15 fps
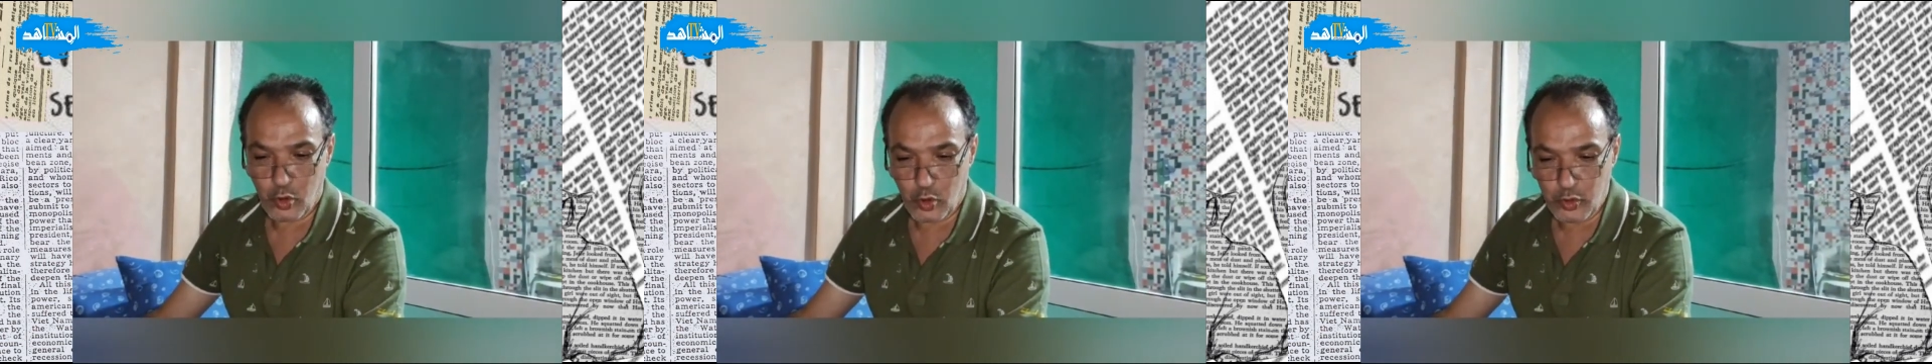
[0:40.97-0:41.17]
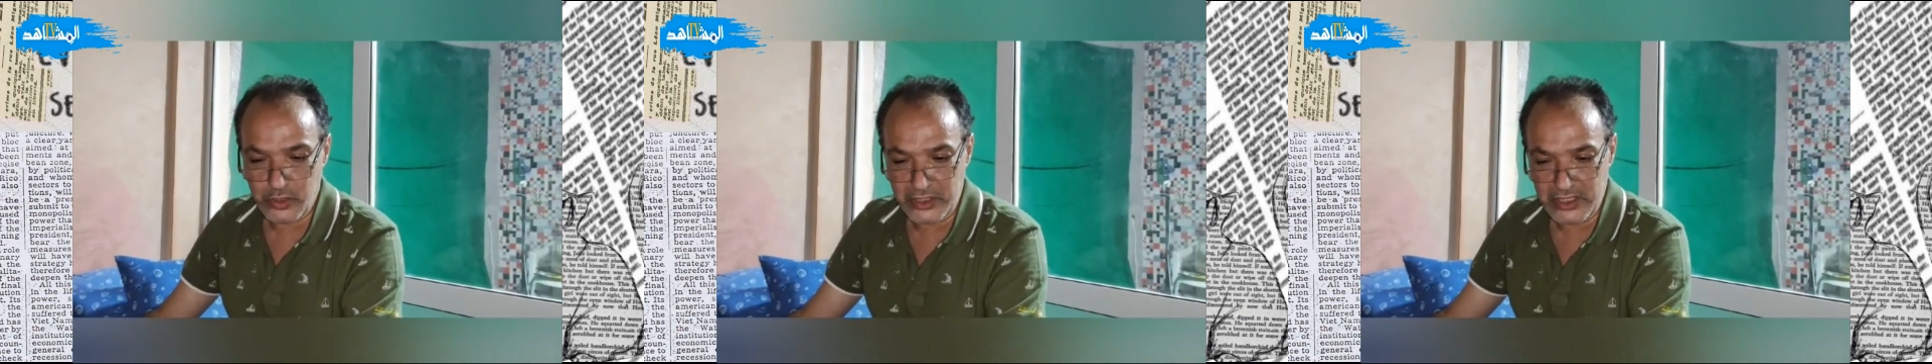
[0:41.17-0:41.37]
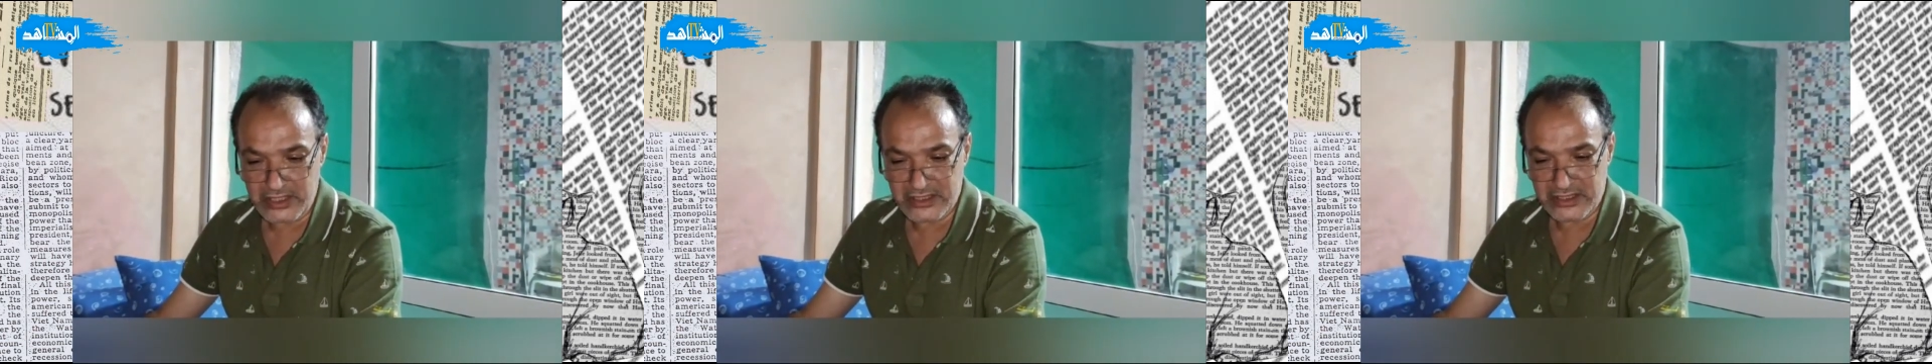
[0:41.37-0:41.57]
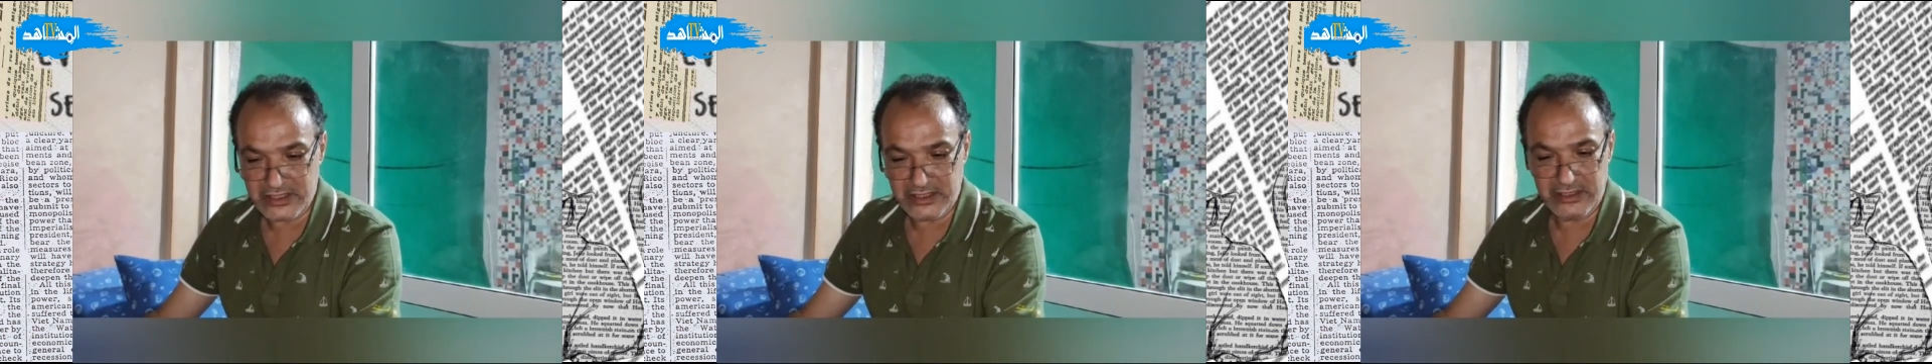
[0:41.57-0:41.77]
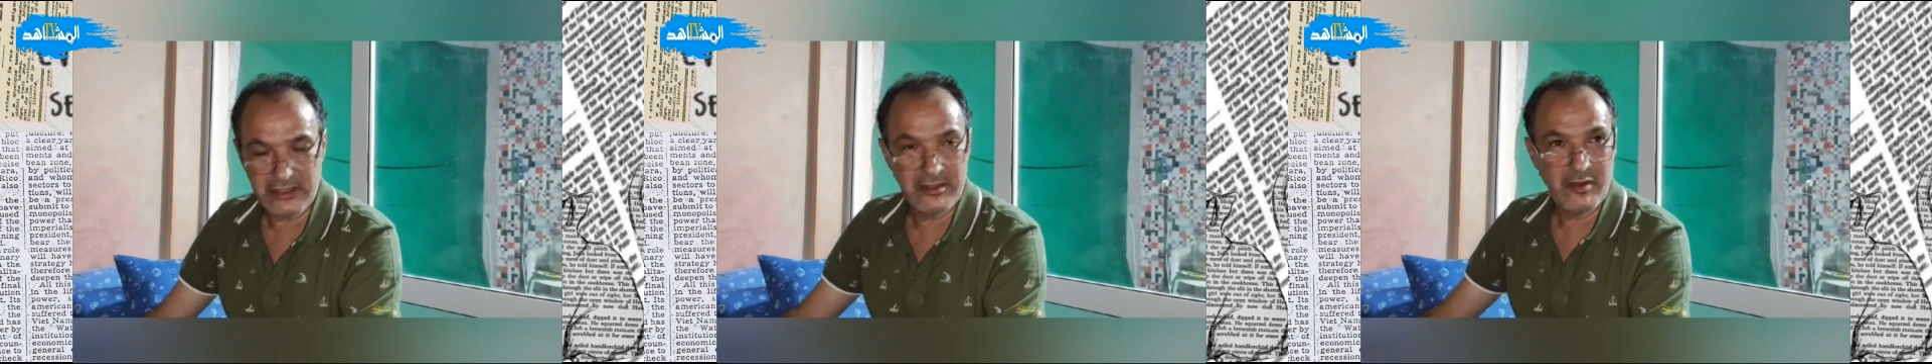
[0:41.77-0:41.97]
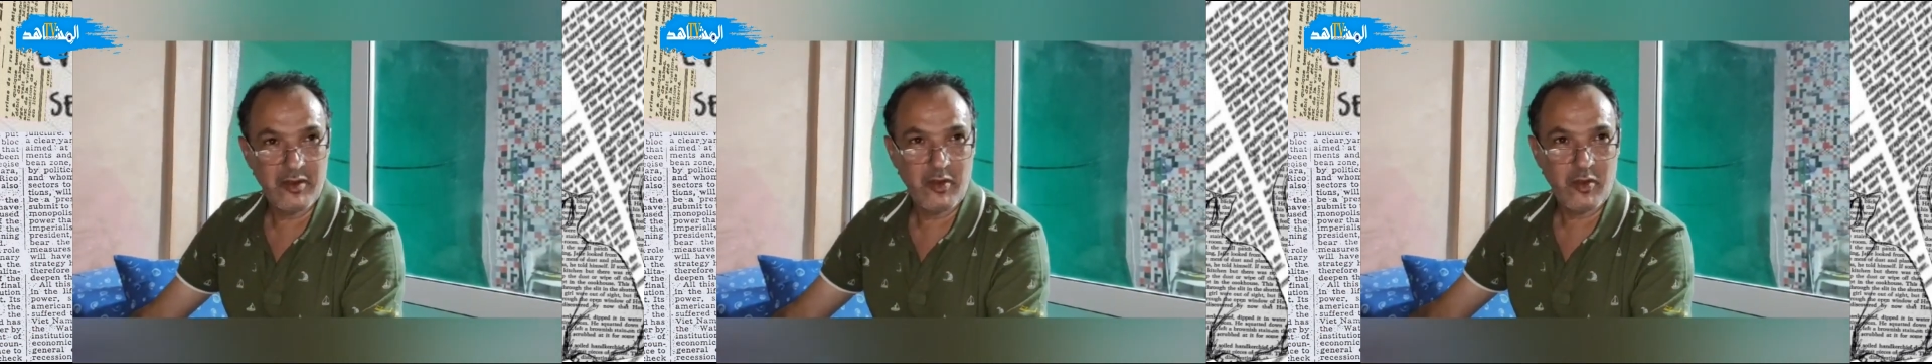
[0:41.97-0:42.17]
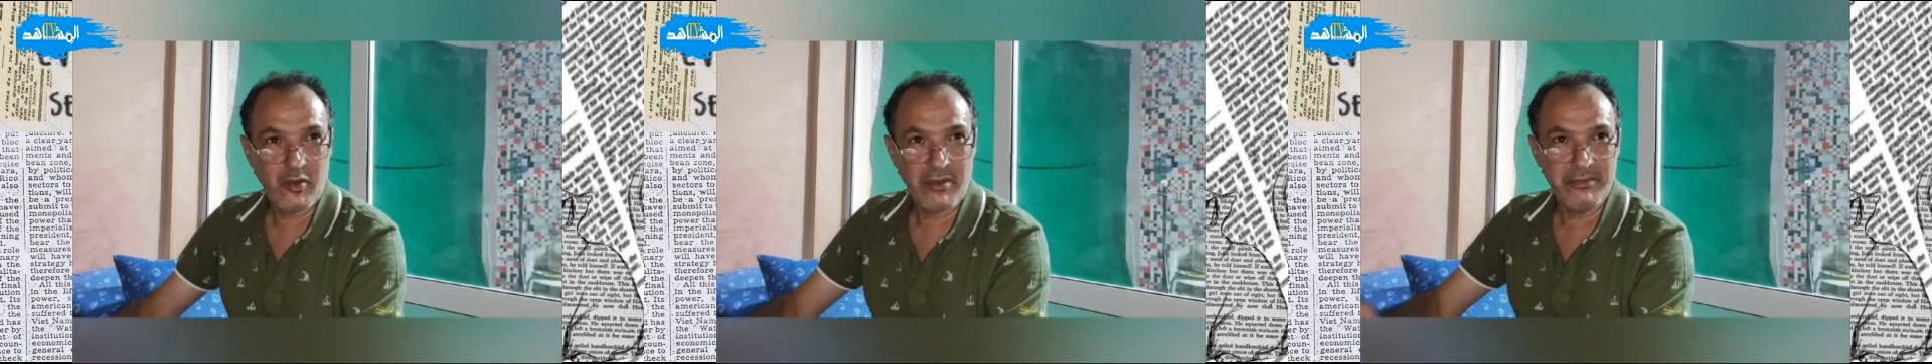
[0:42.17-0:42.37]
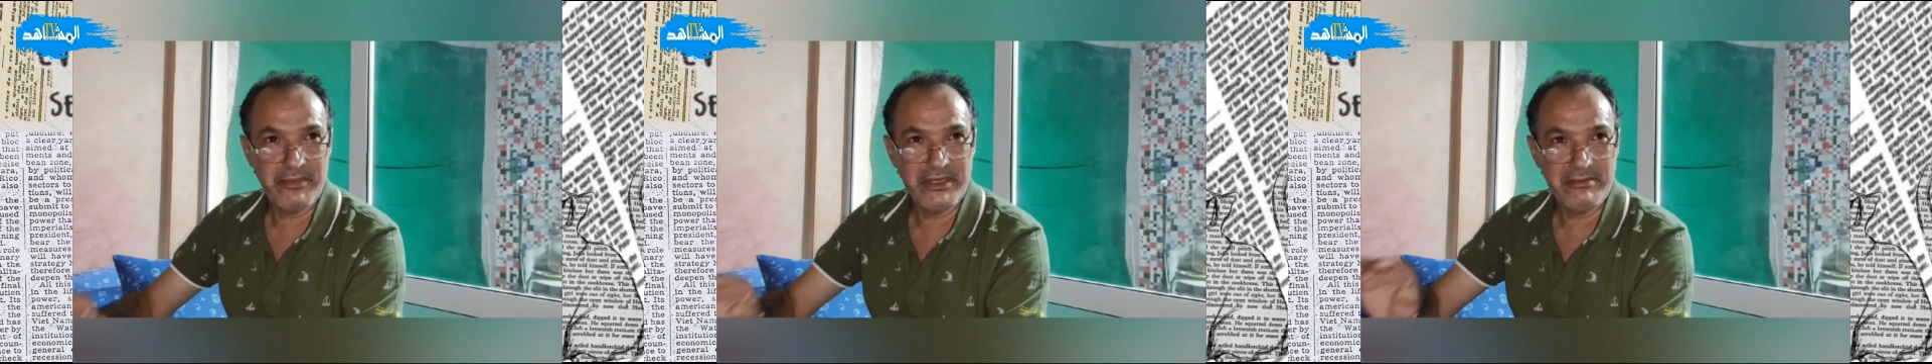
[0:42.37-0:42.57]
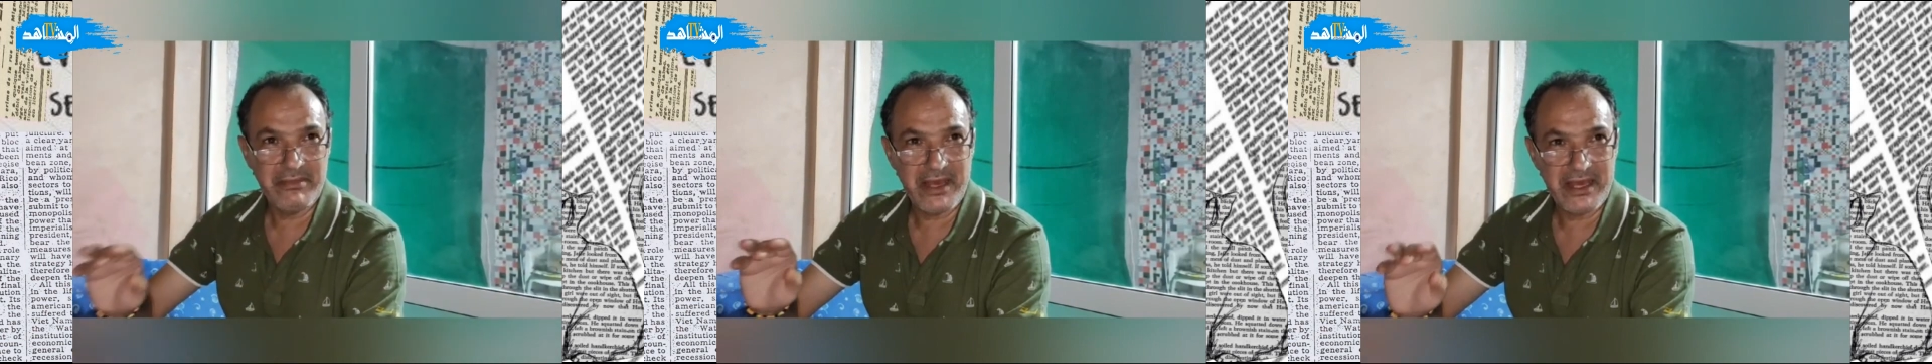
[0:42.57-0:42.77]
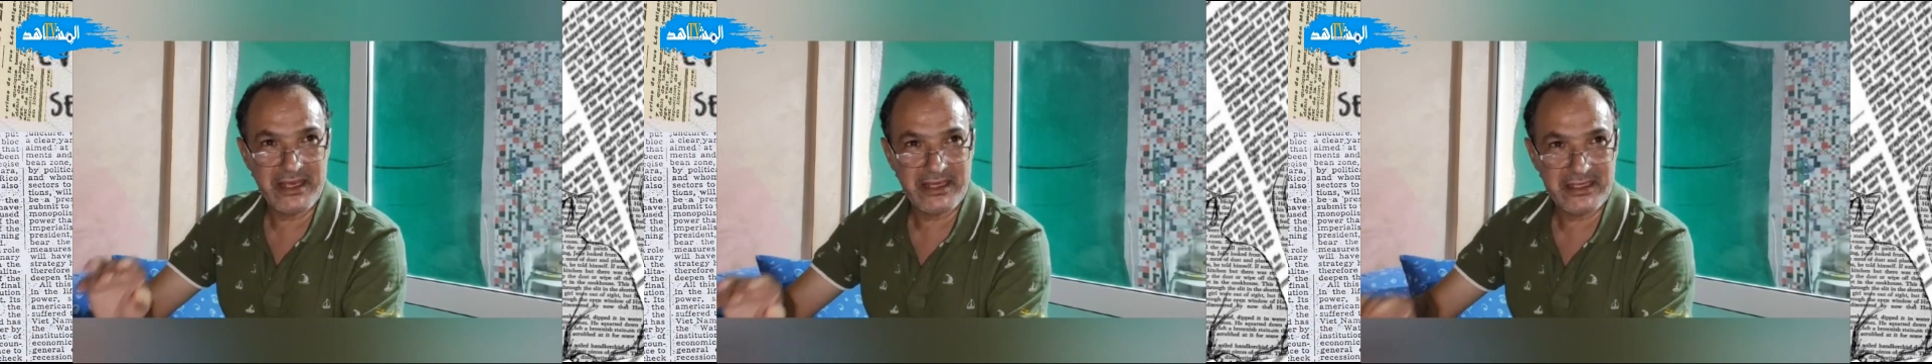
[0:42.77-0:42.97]
كنيتي
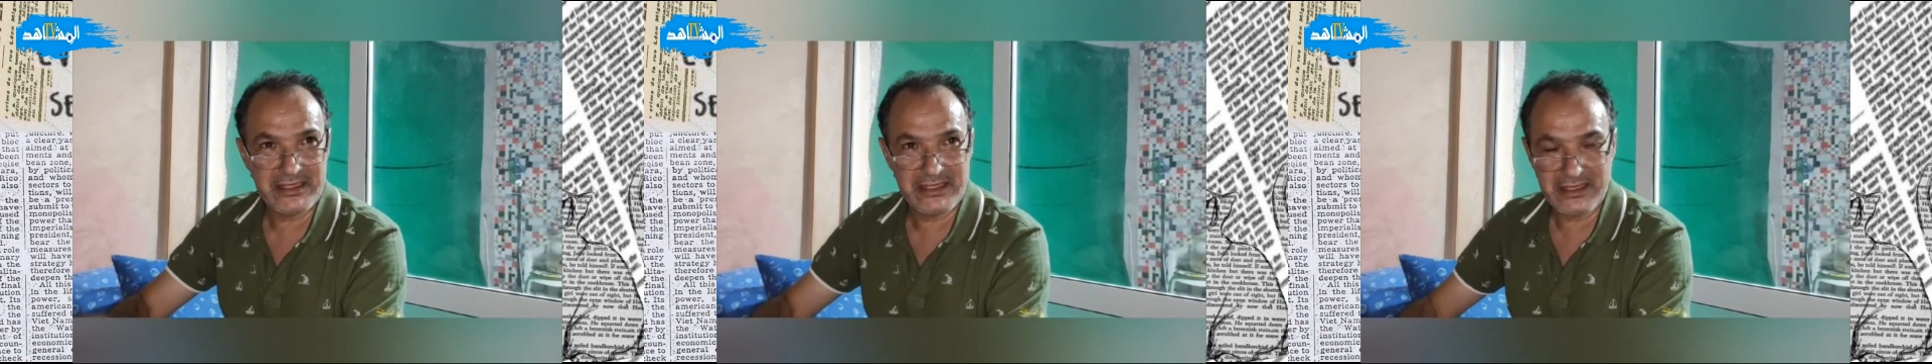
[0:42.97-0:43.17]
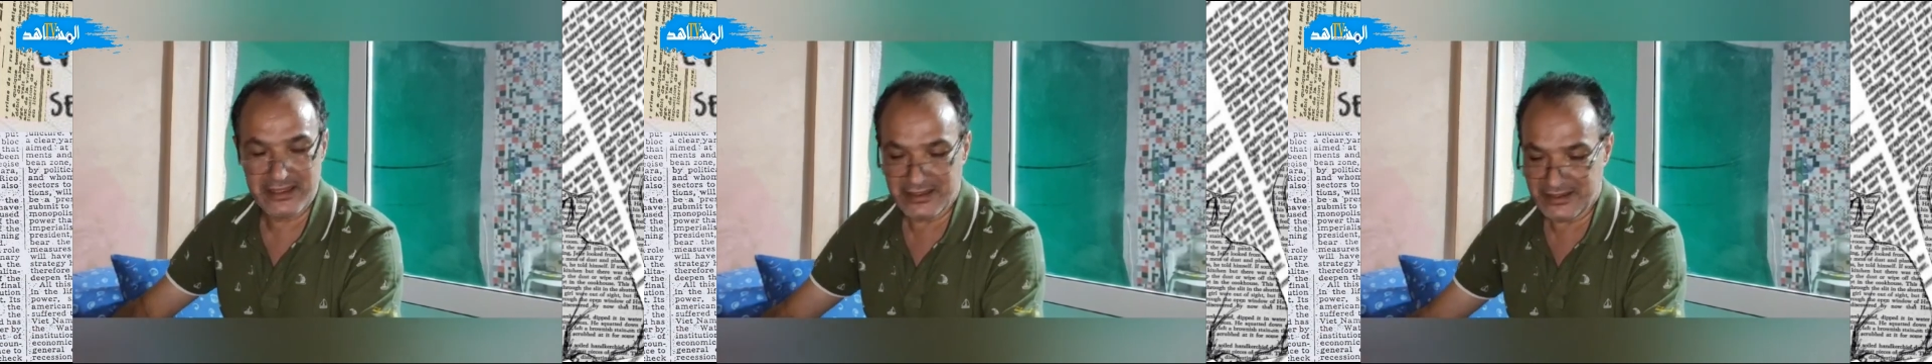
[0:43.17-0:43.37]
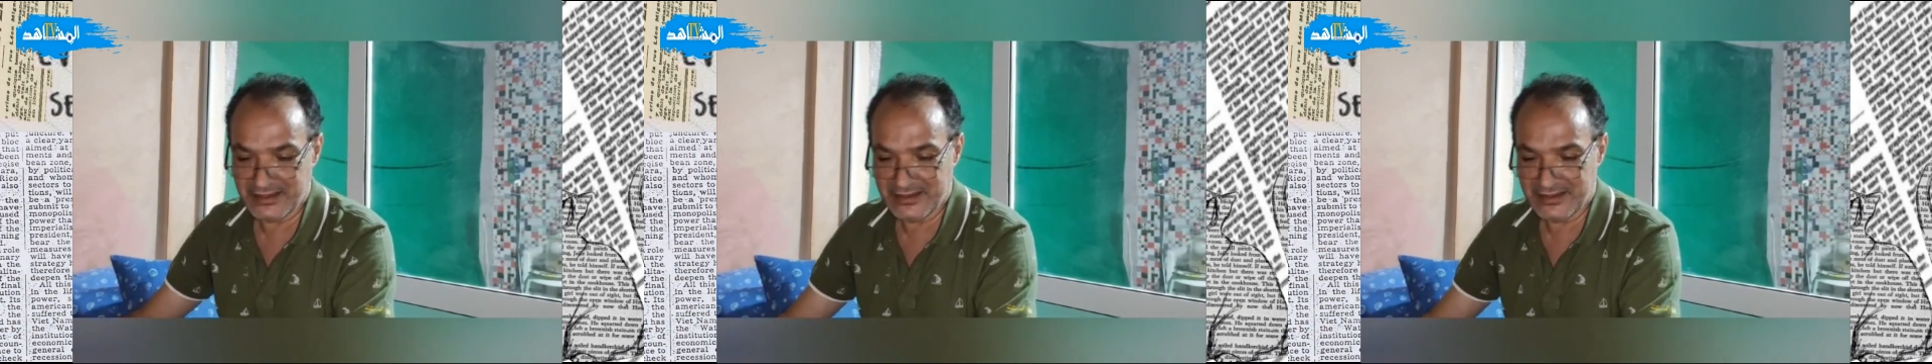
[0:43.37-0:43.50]
ومن ماء